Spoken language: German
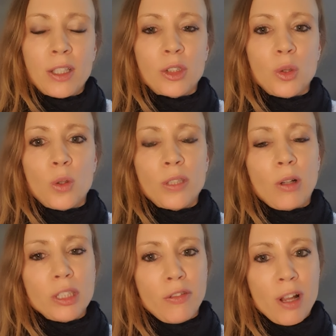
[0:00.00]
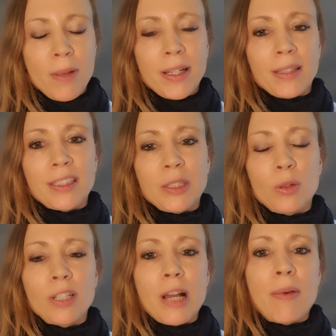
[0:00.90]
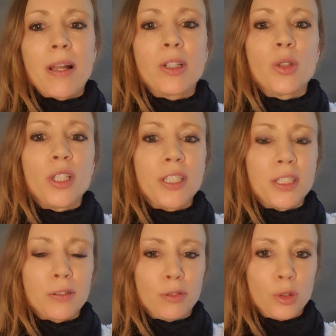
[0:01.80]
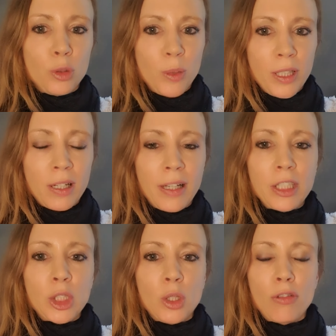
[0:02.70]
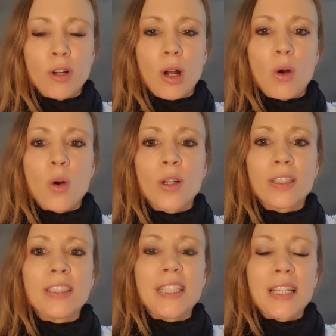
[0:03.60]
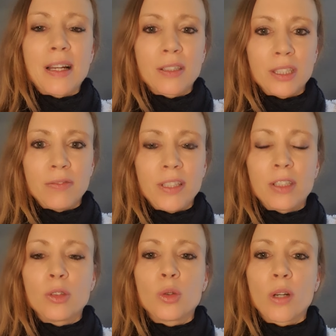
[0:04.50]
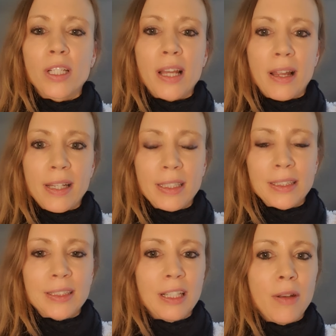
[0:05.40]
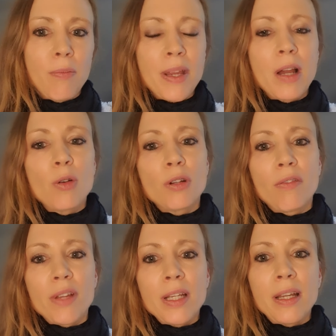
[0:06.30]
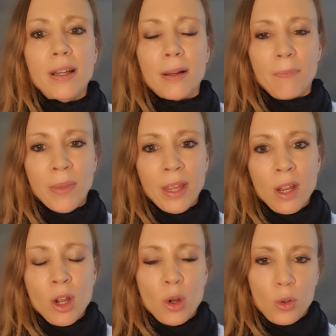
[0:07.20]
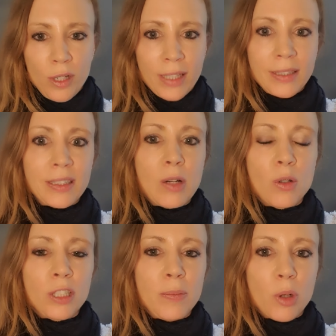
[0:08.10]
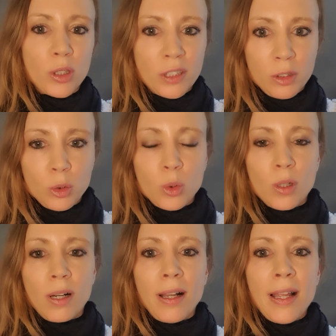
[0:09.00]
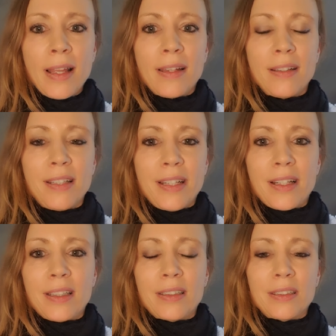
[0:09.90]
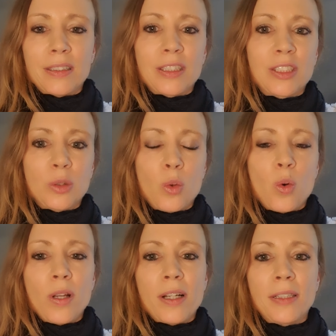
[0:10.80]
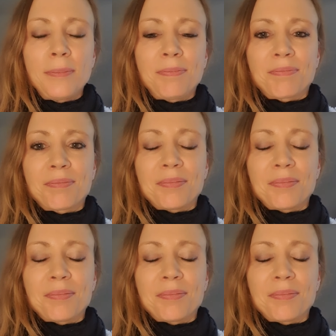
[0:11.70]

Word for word: So, und außer Fermentation kann man natürlich diese Phytobegleitstoffe auch deaktivieren durch Erhitzen, mehr oder weniger. Und das ist auch die Prozedur, der Soja